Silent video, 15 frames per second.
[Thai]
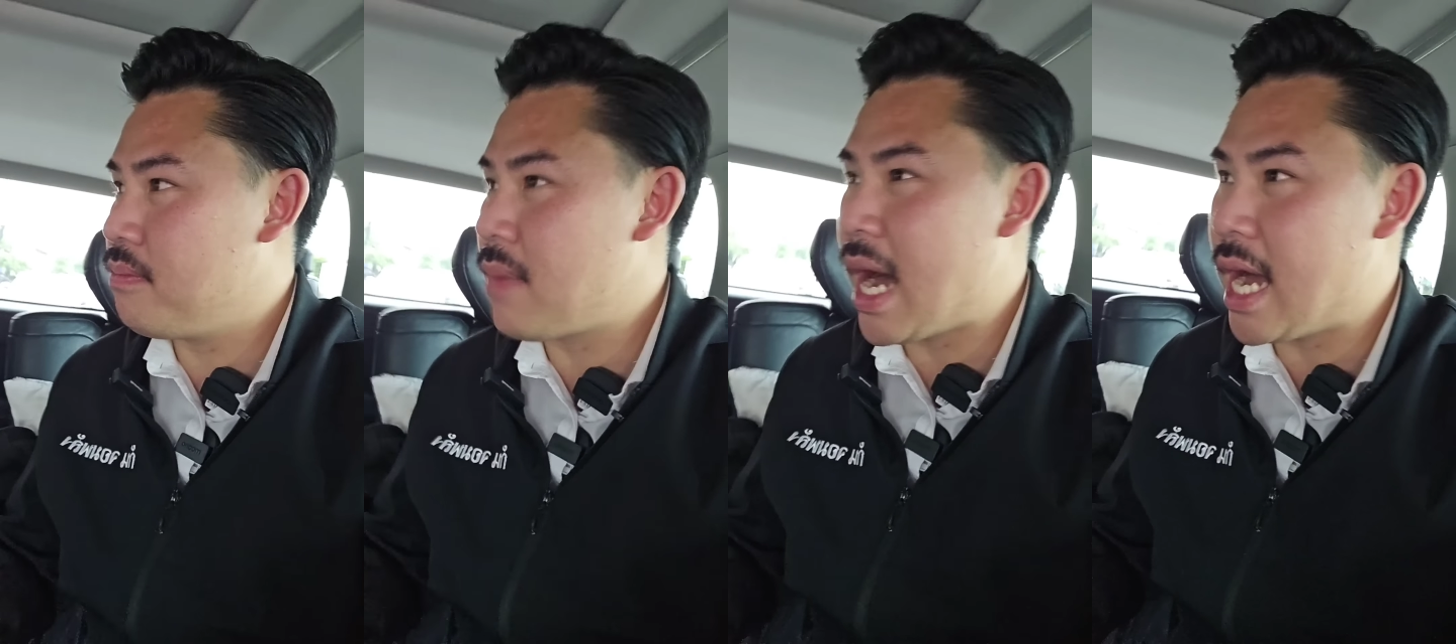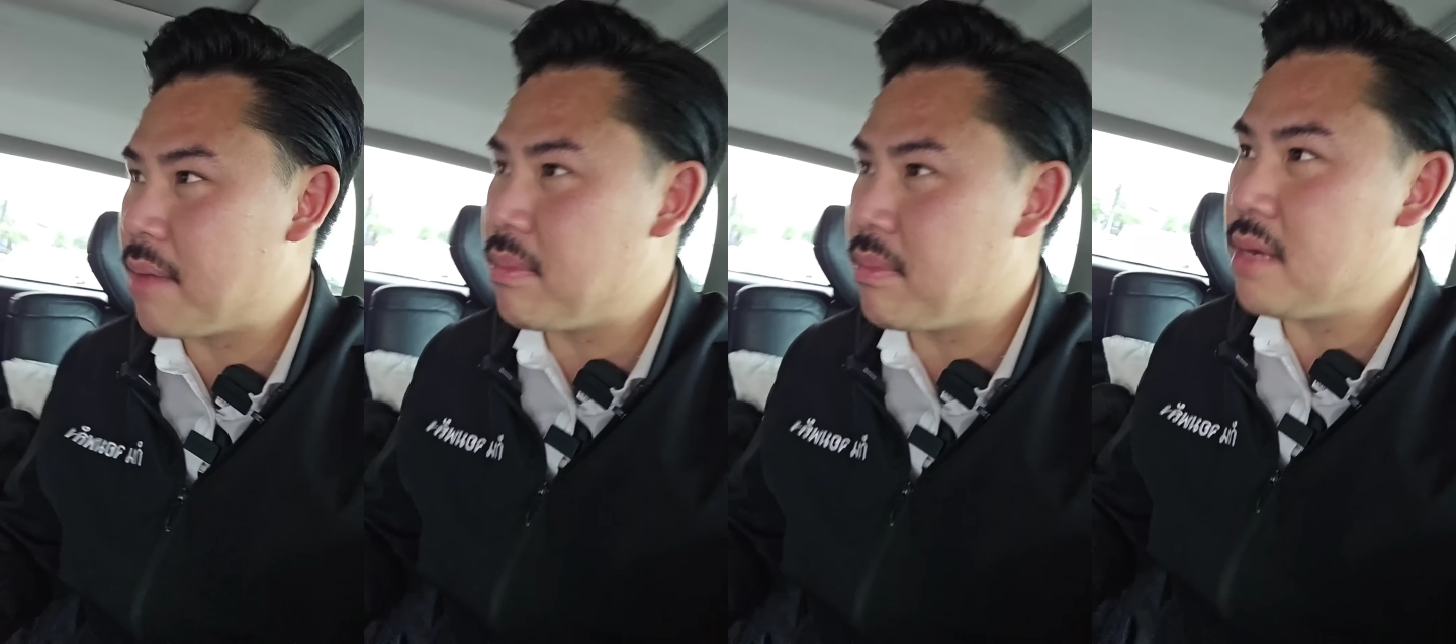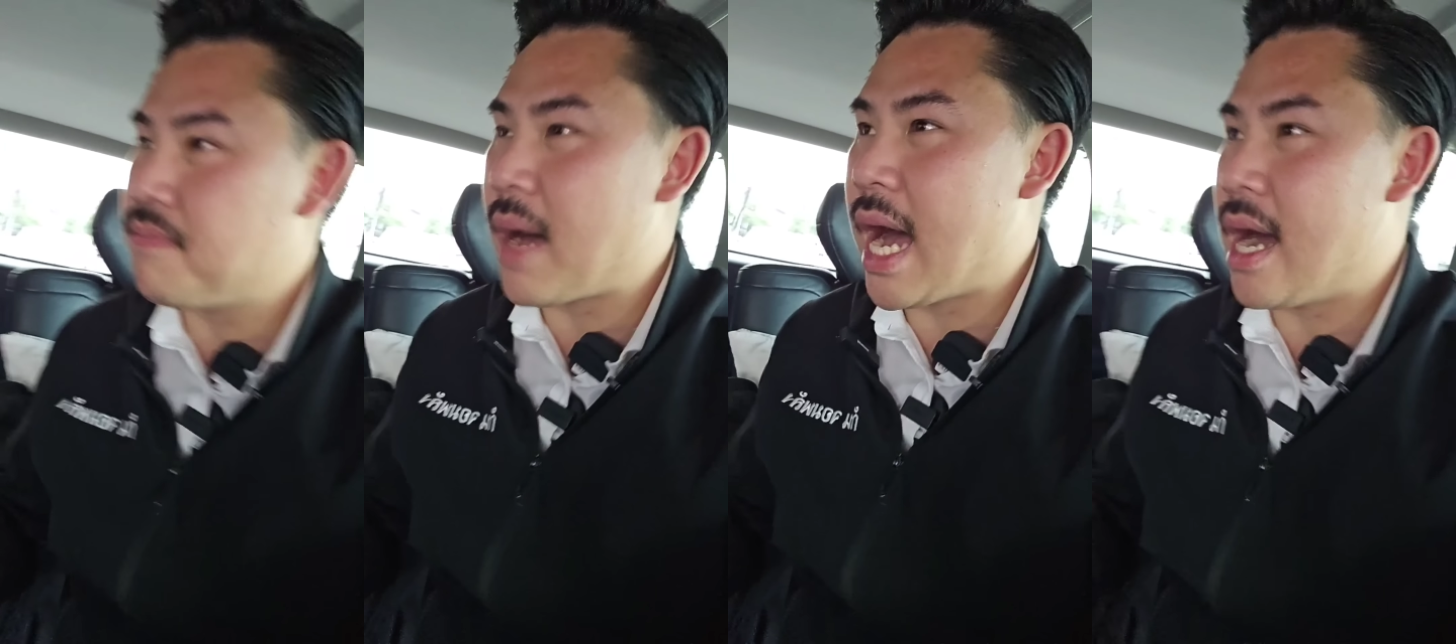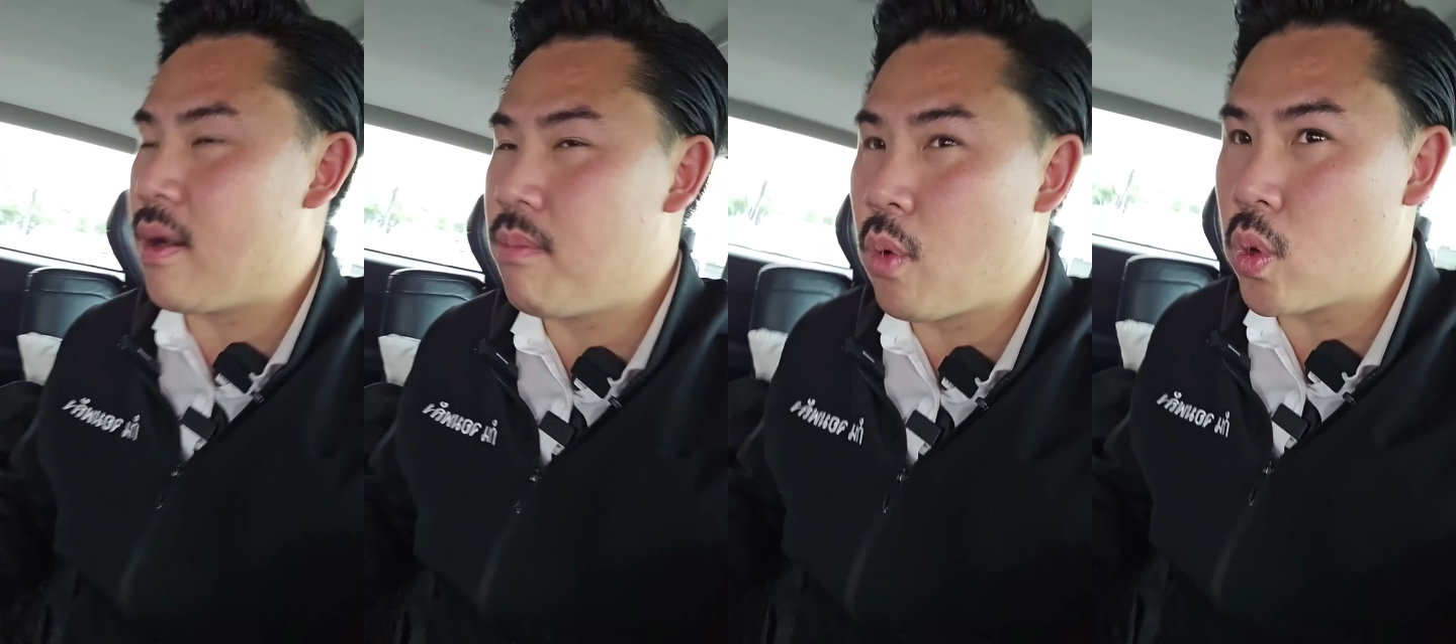บ้านมือเป
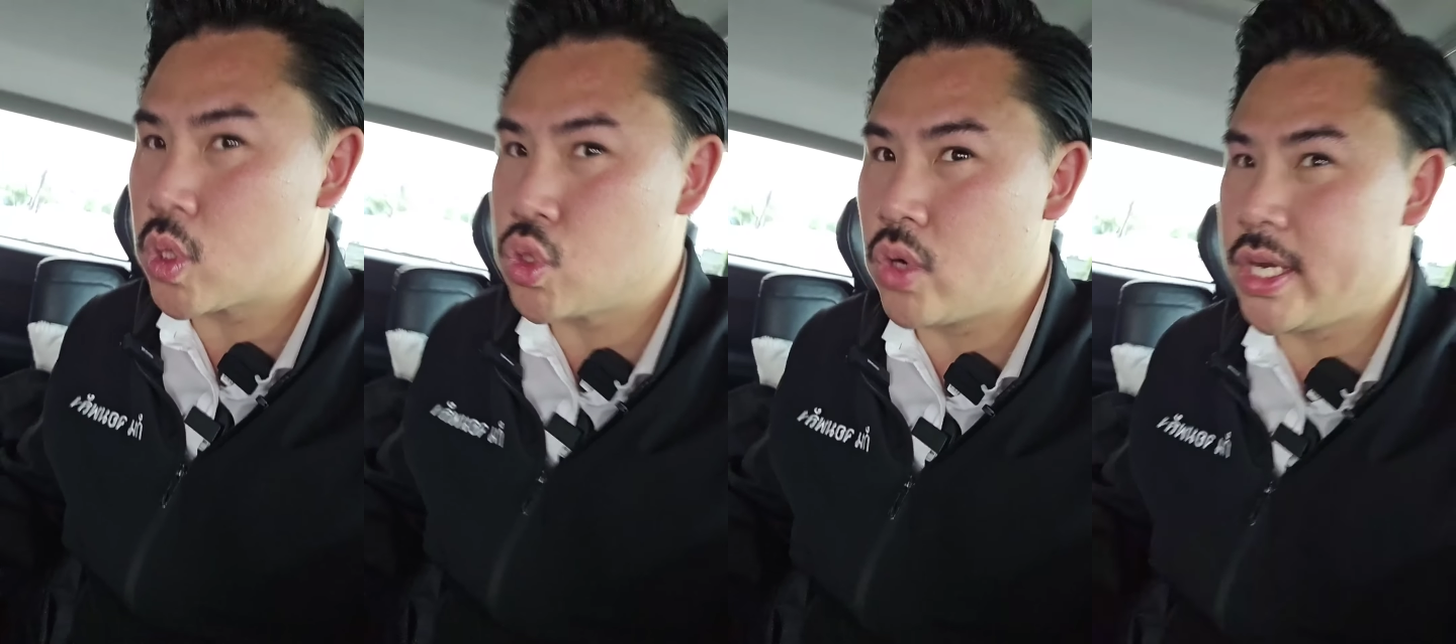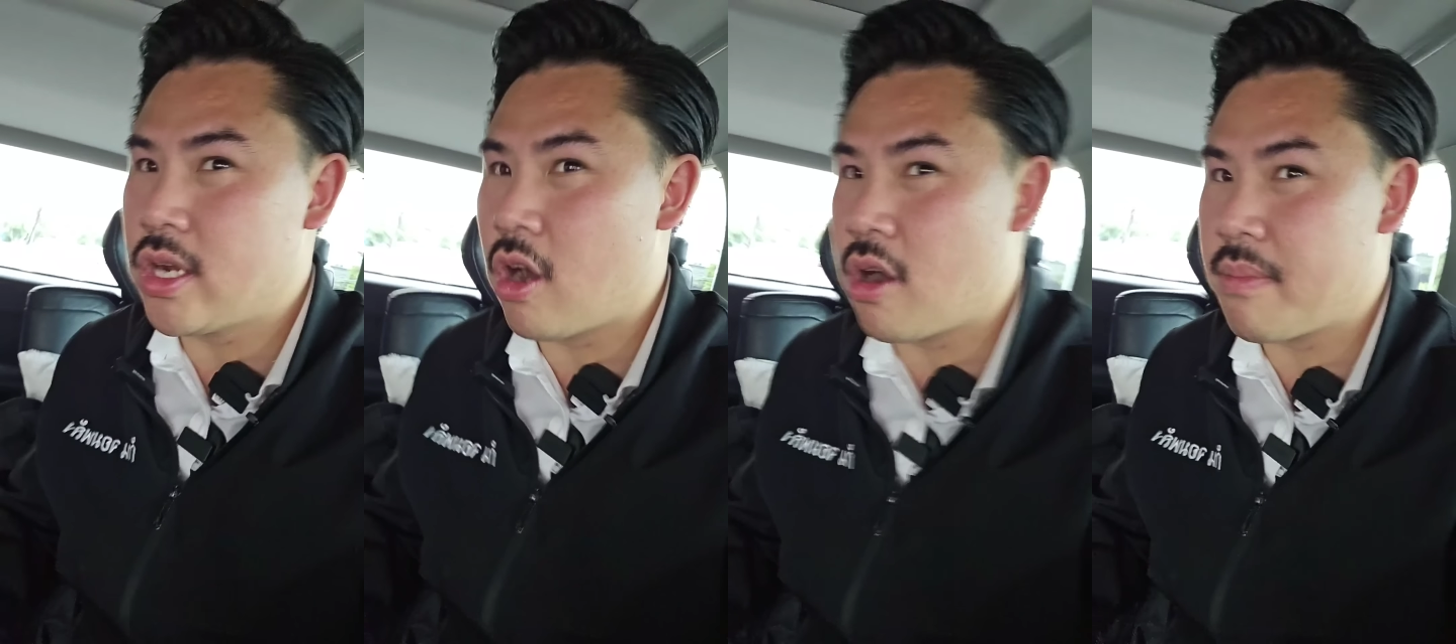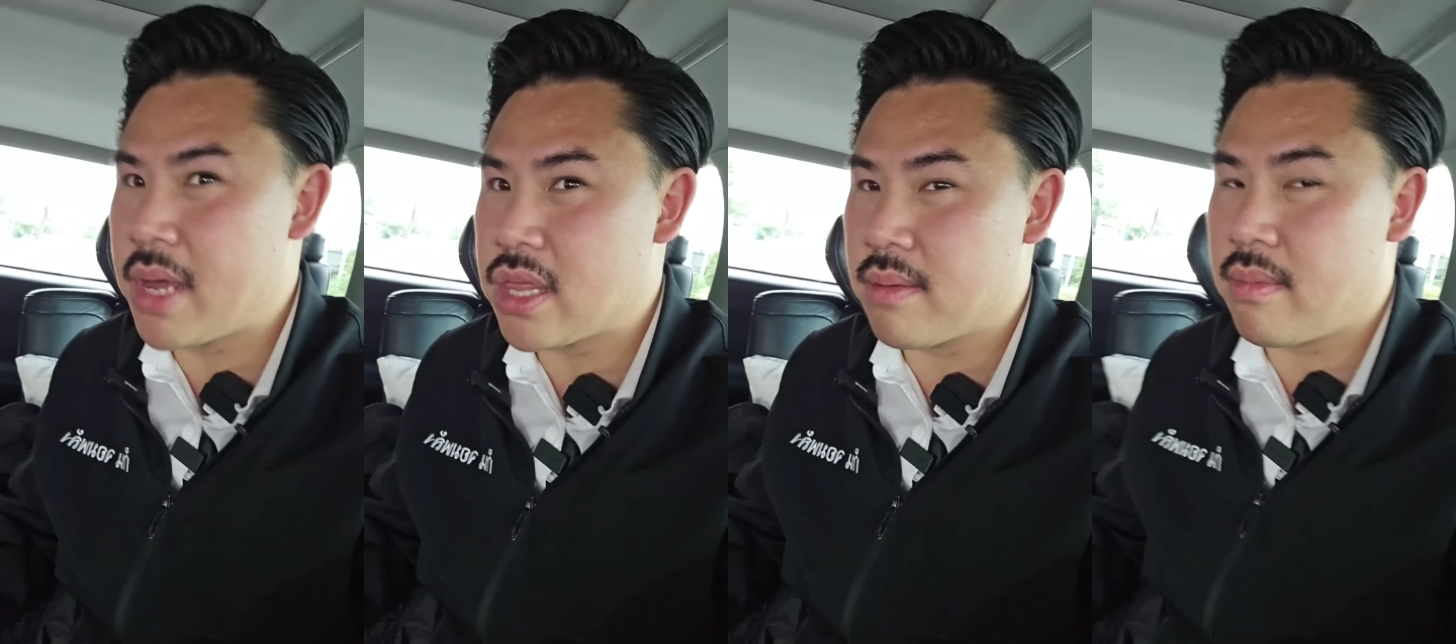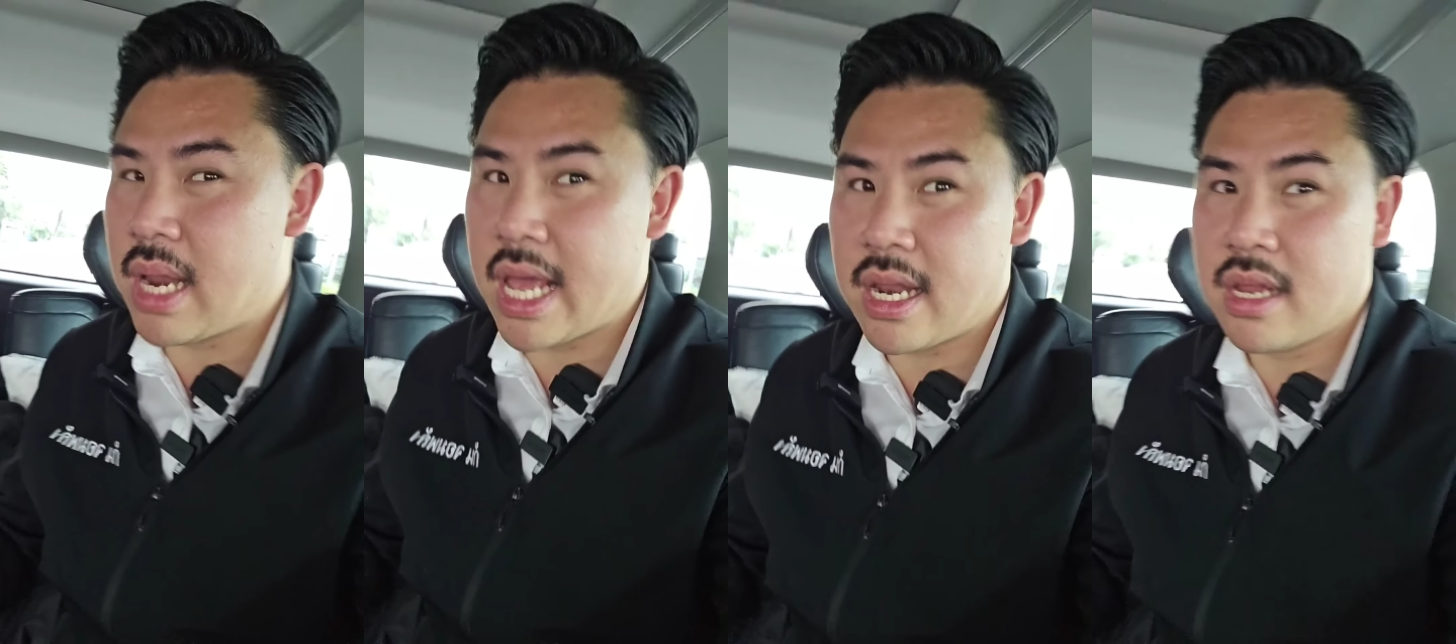ล่าบุกช่วยน้องไม่
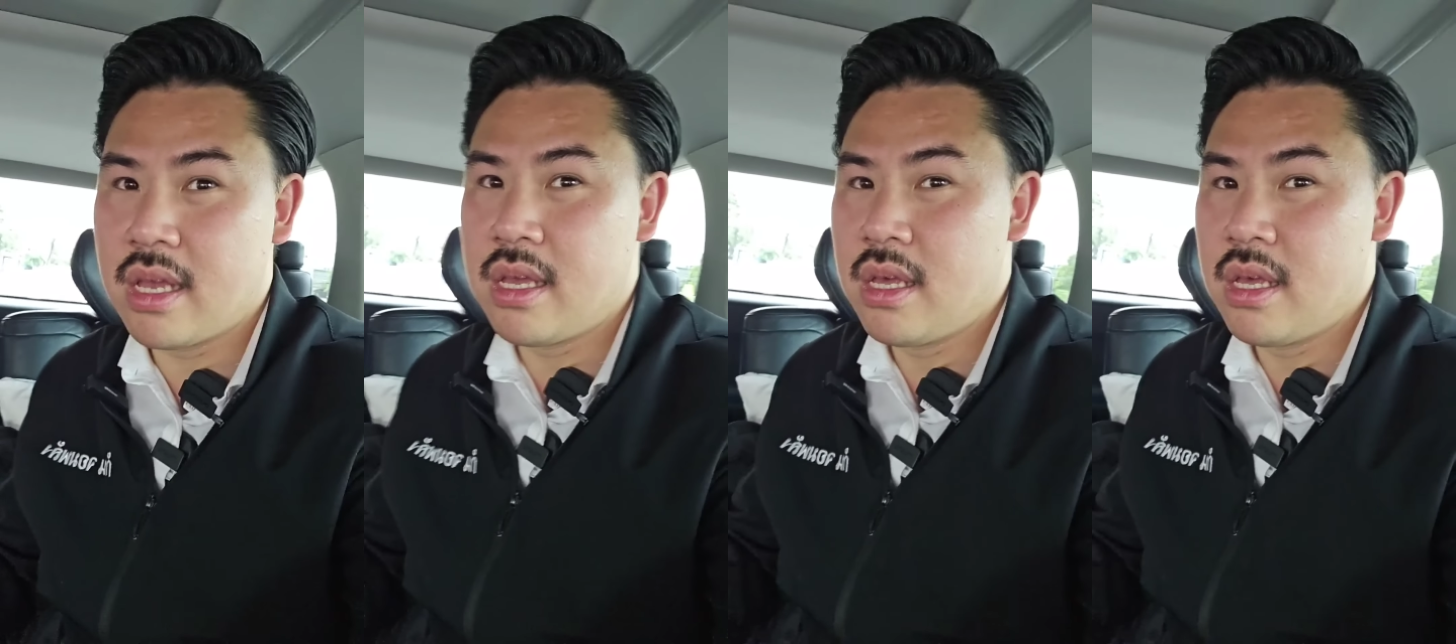สำเร็จ